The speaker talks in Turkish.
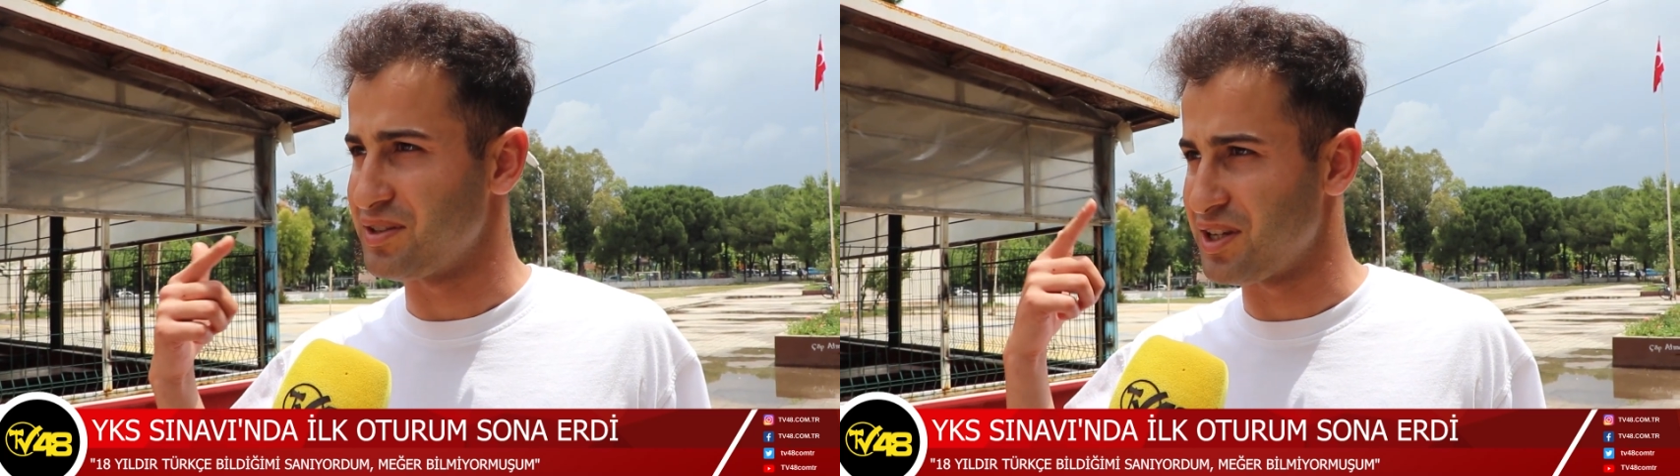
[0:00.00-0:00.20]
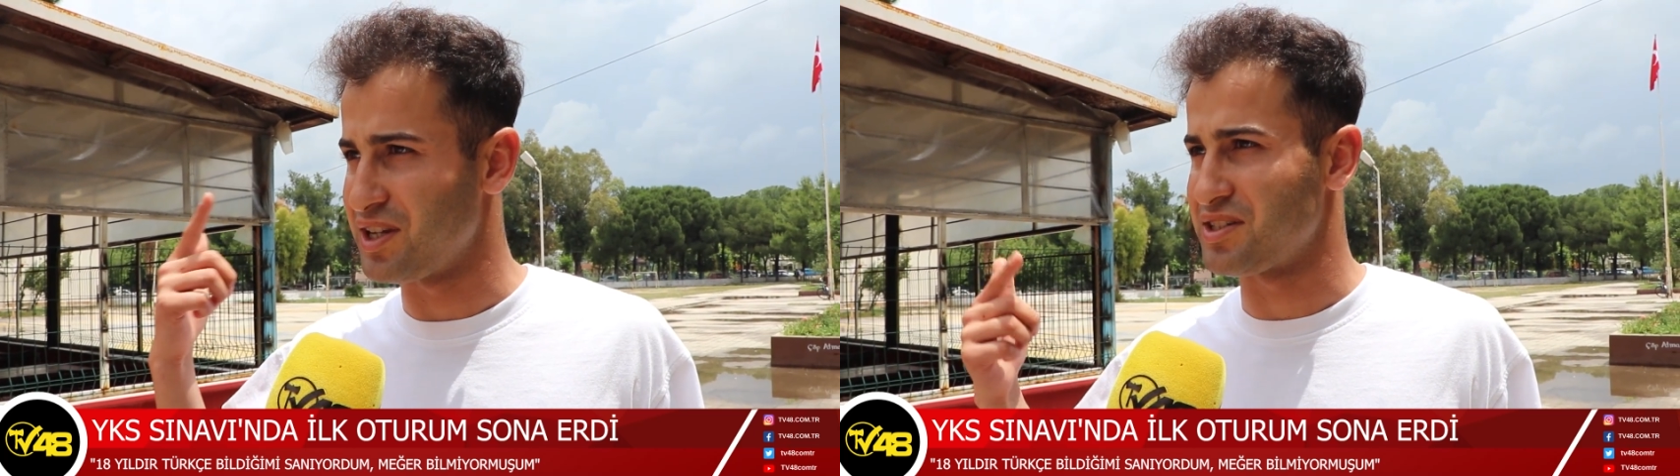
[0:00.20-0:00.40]

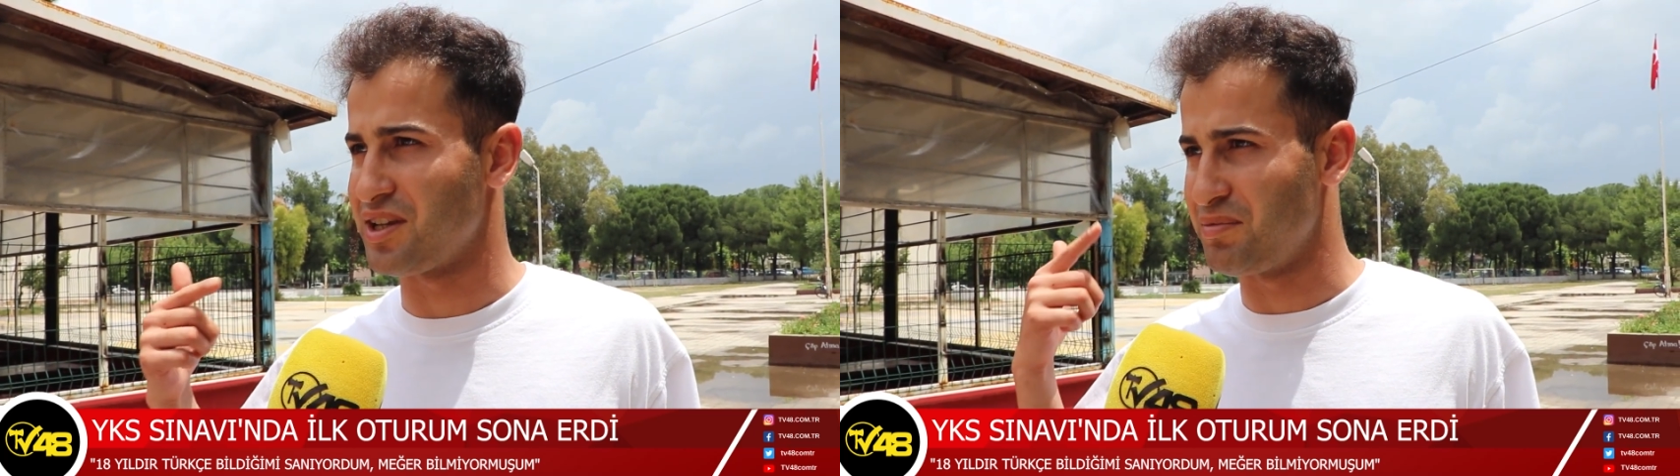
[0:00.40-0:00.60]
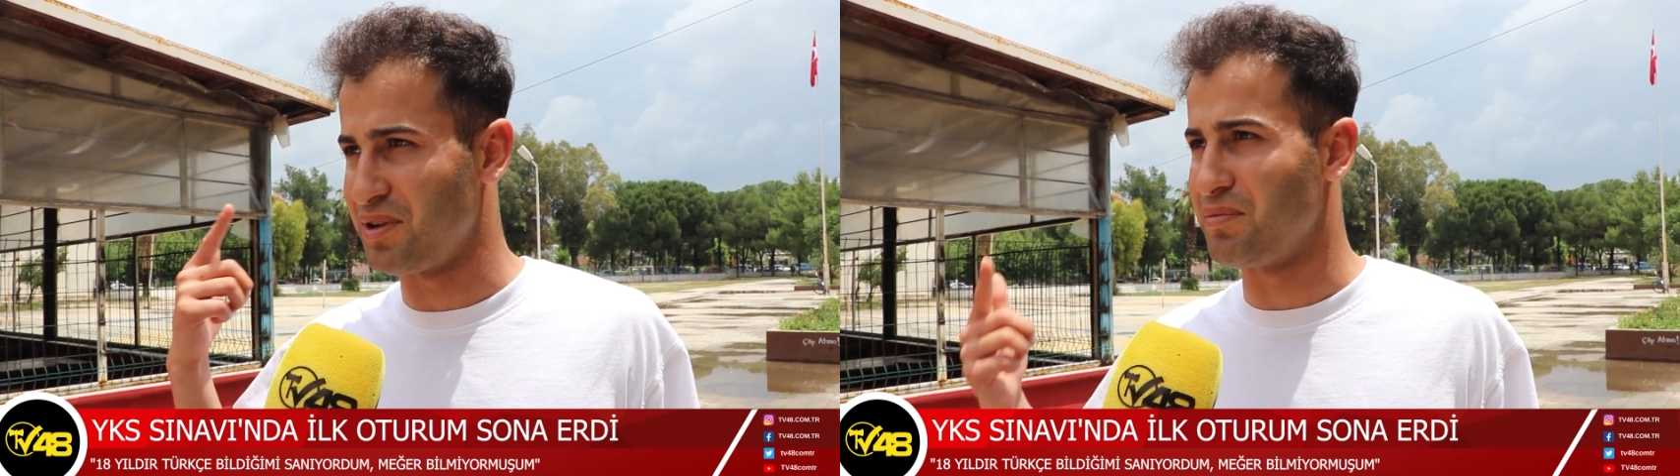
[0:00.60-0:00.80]

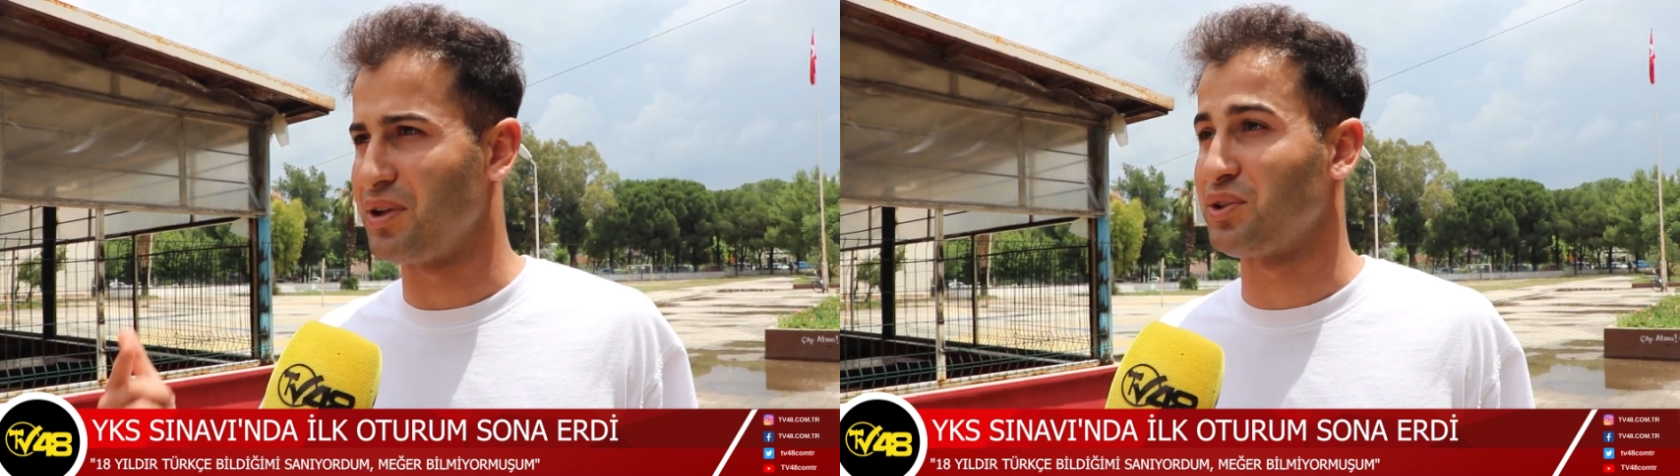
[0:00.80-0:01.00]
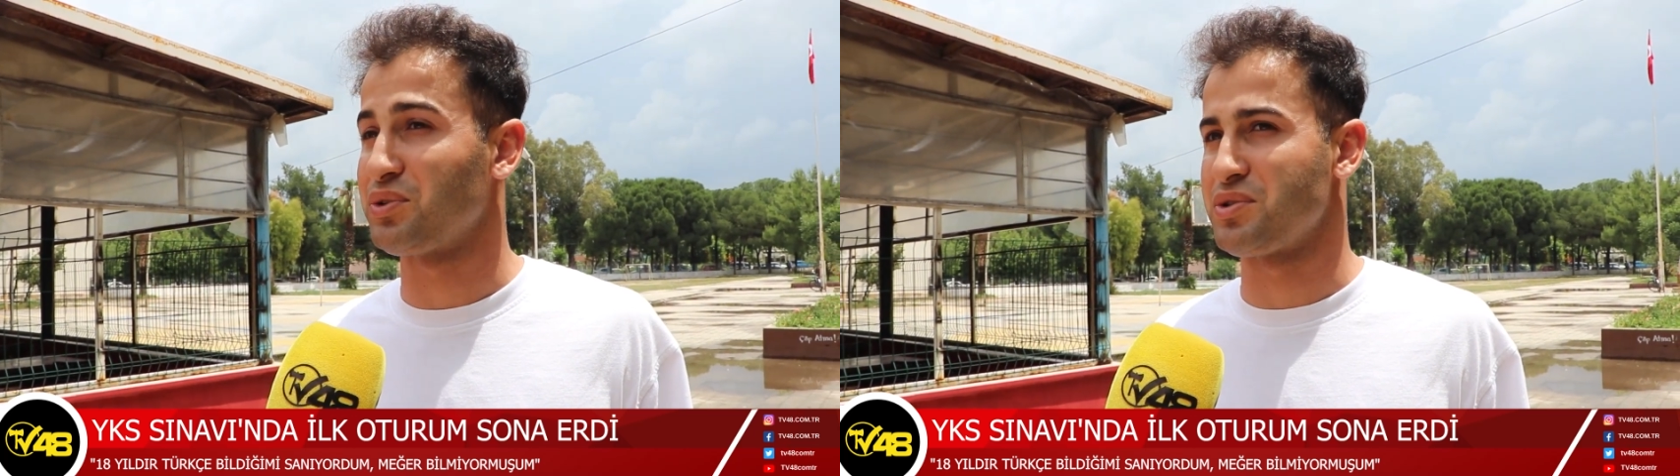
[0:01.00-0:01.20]
sayısal bile
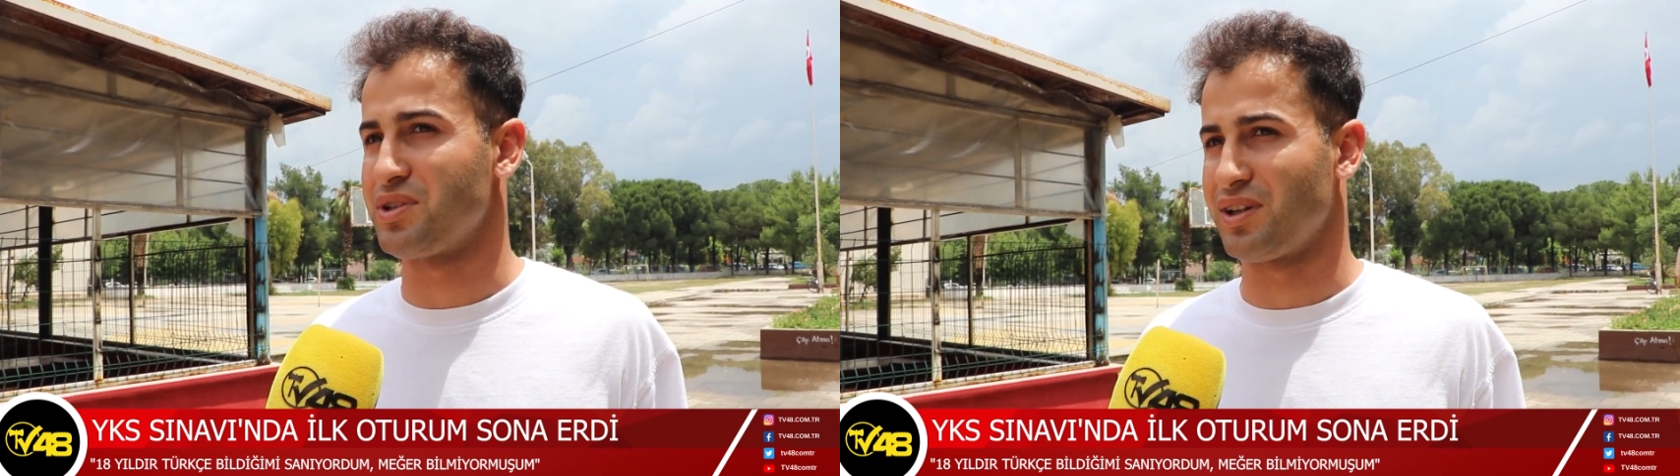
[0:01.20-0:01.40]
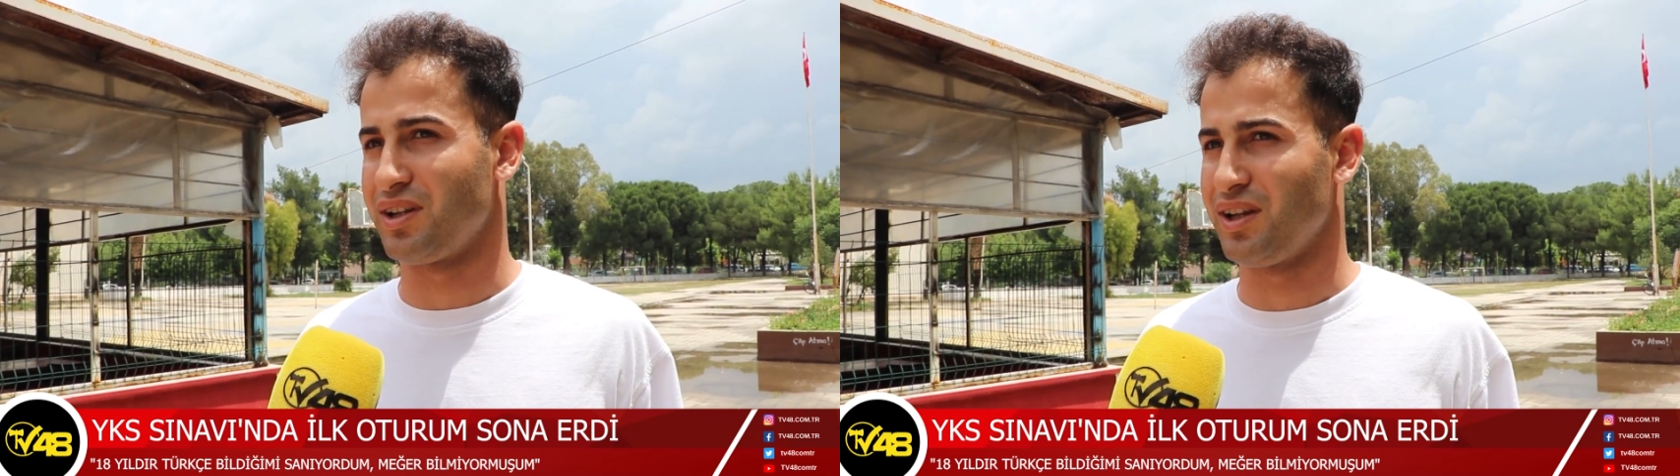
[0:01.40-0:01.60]
mantık
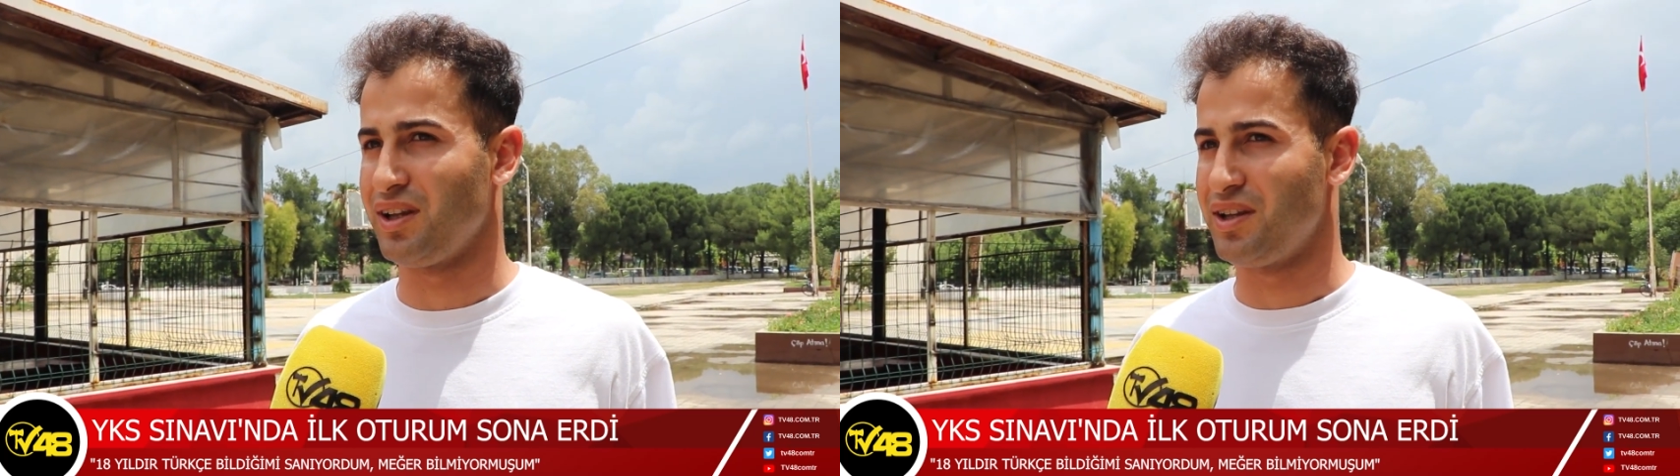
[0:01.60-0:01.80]
üzerine.